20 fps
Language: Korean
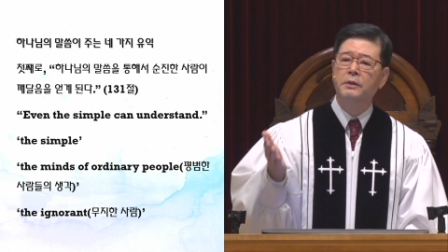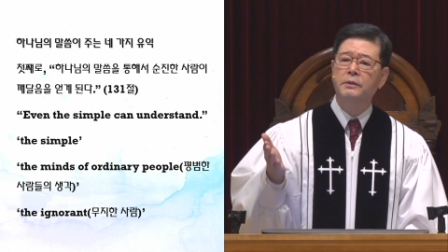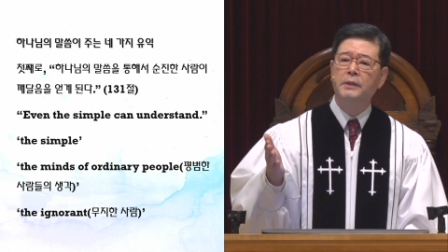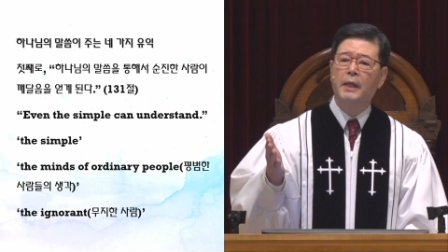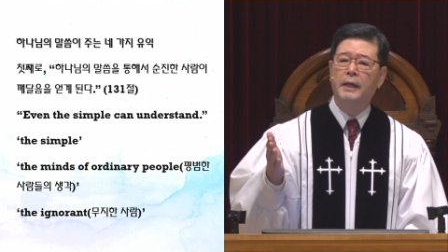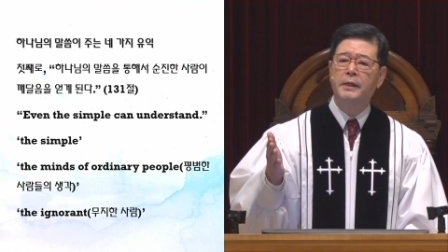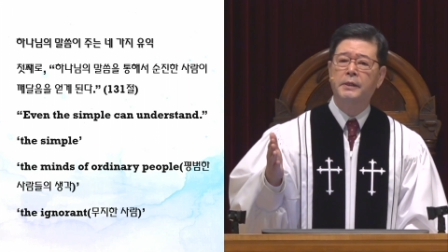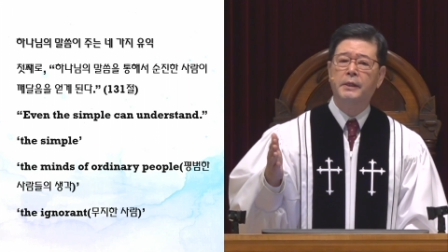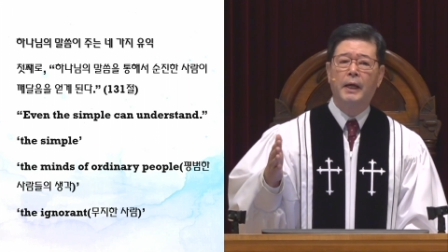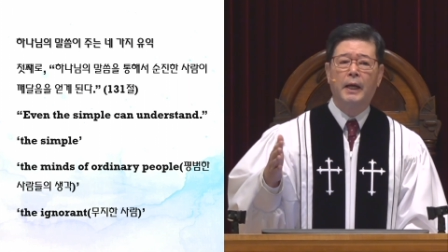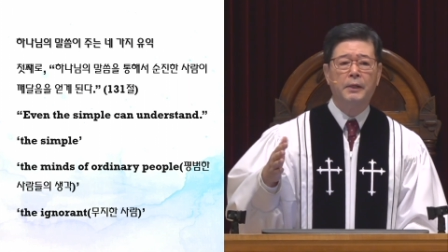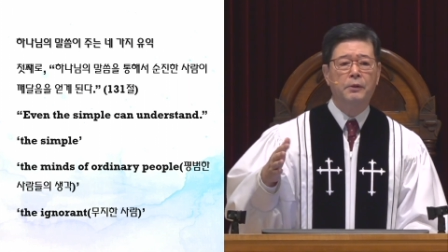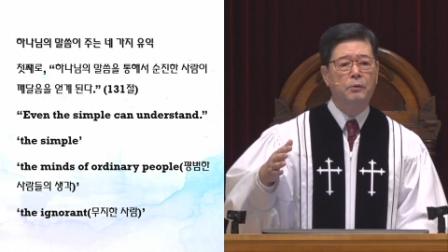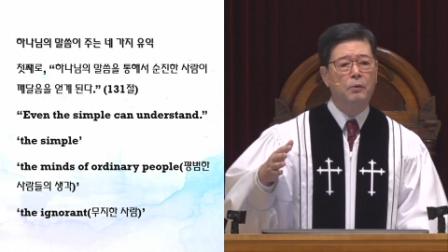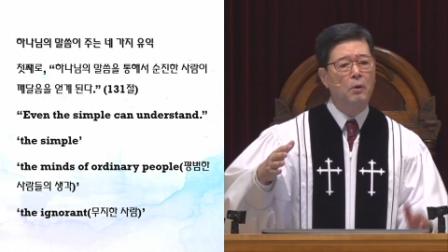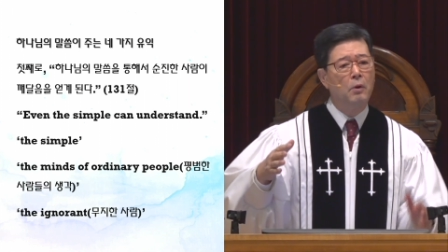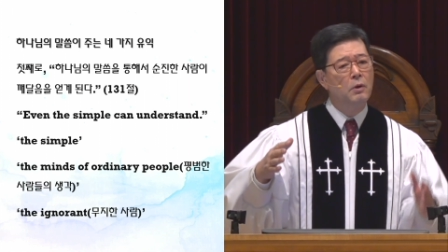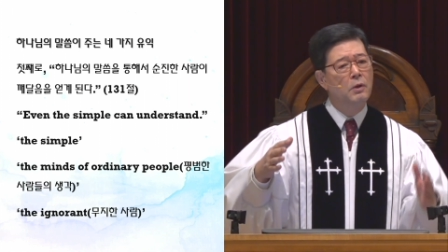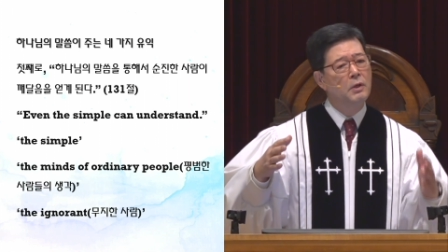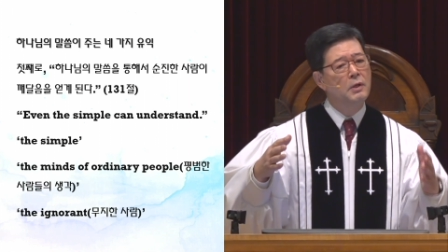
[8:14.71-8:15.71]
끝나는 게
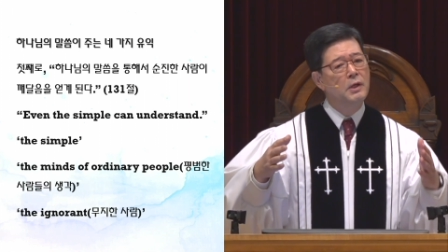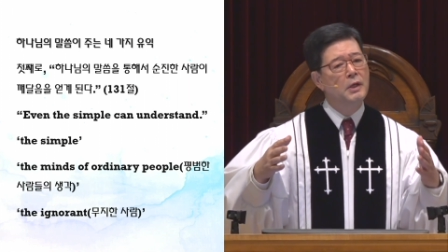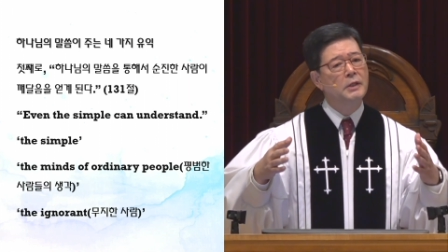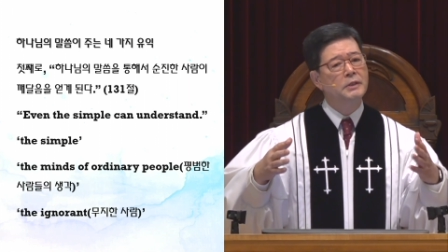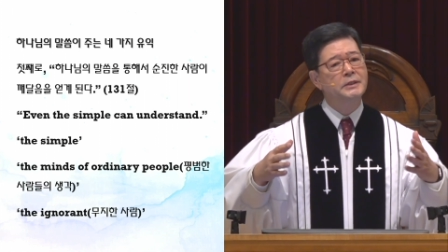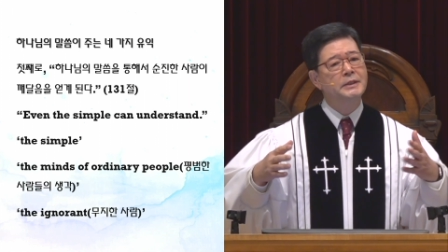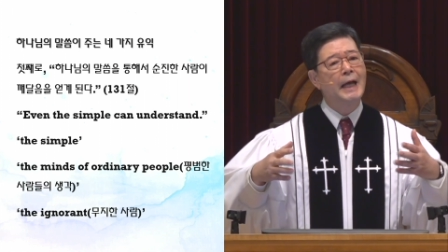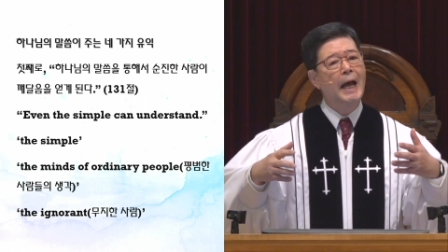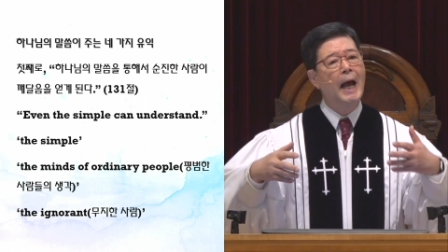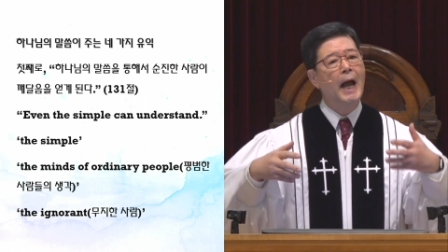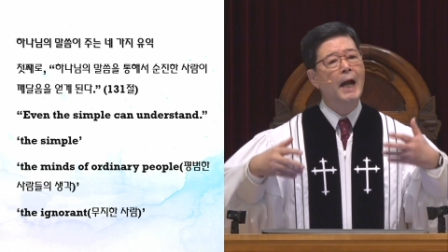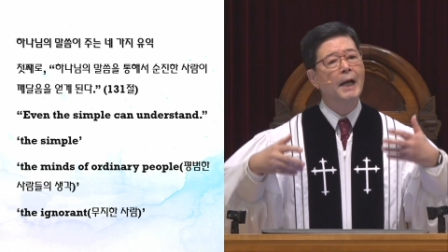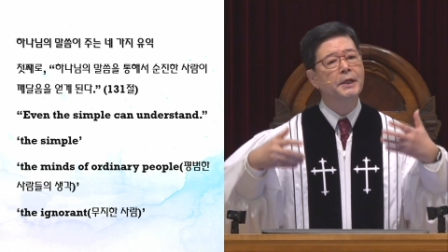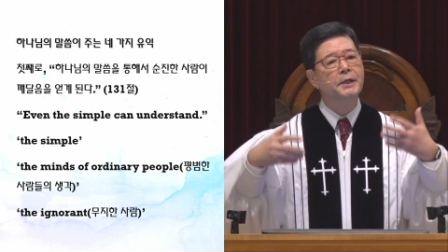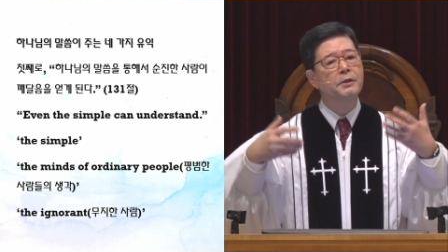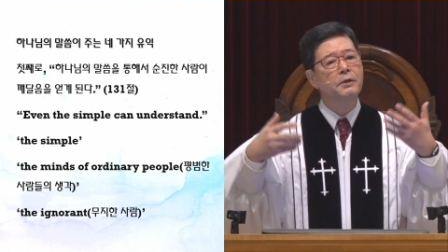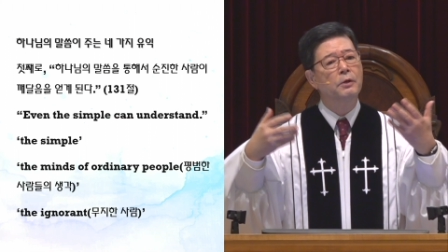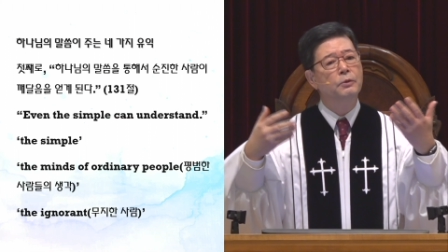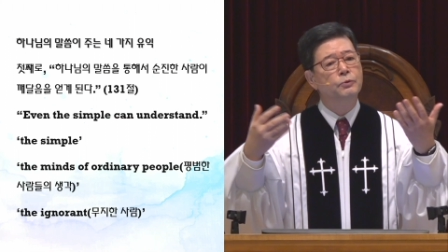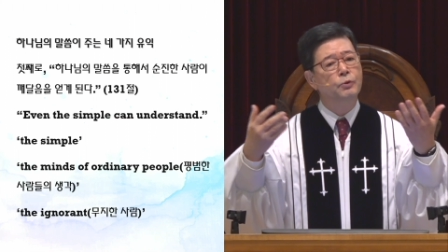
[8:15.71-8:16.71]
아니고
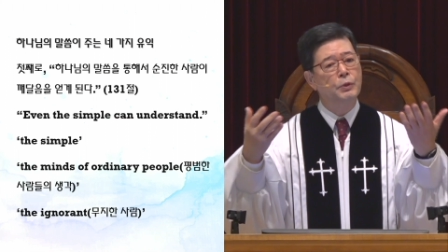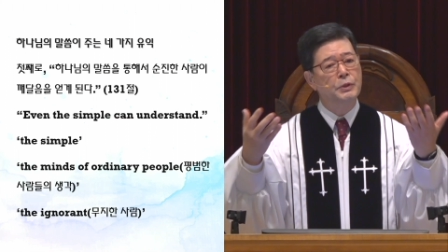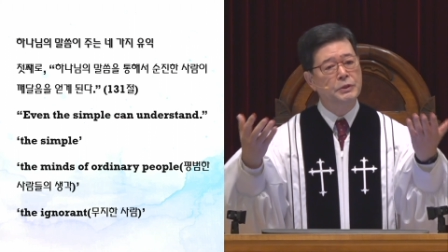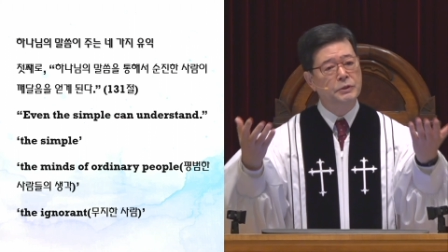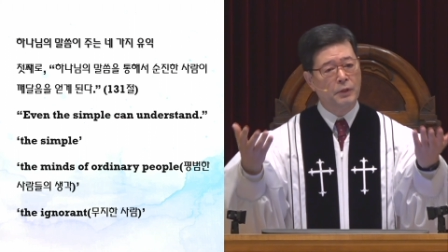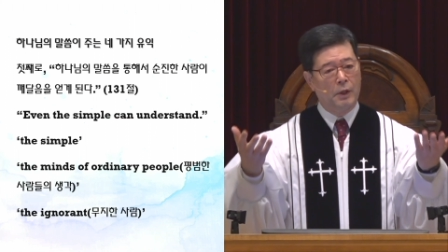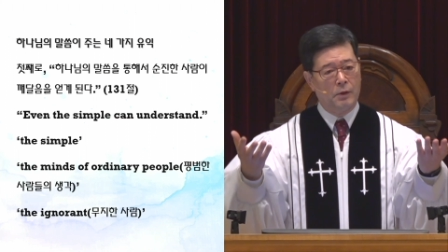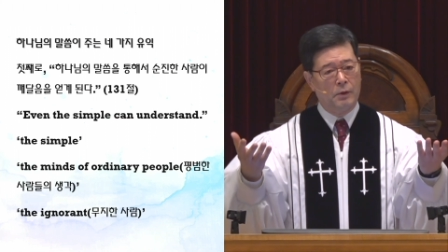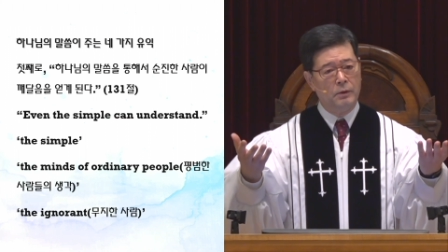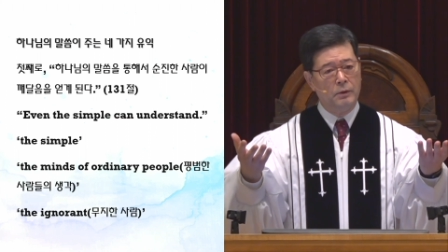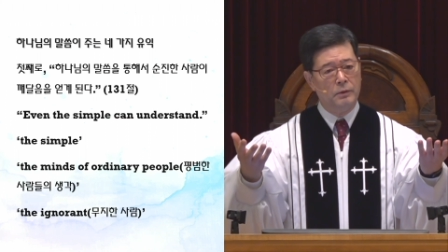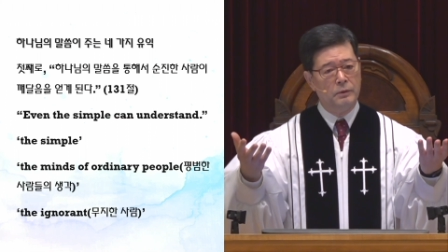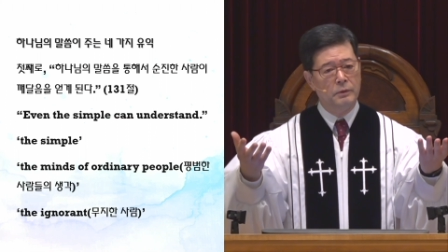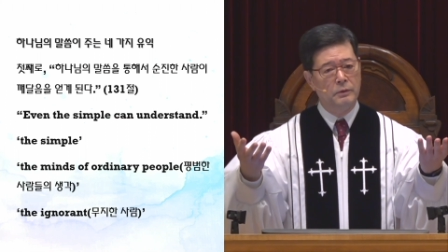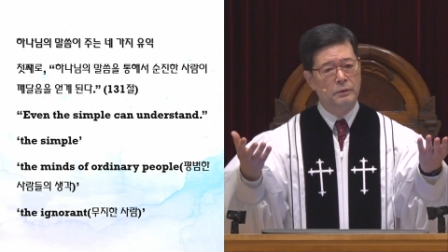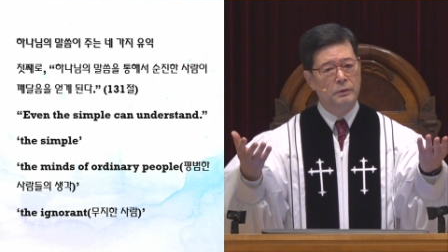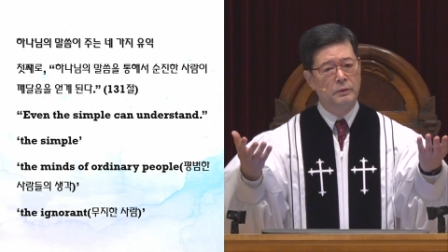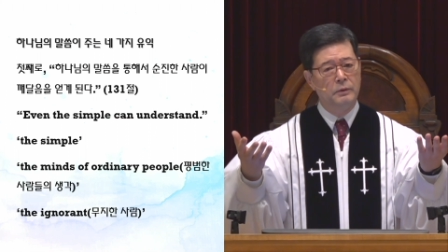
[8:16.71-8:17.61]
창의력도 있어요.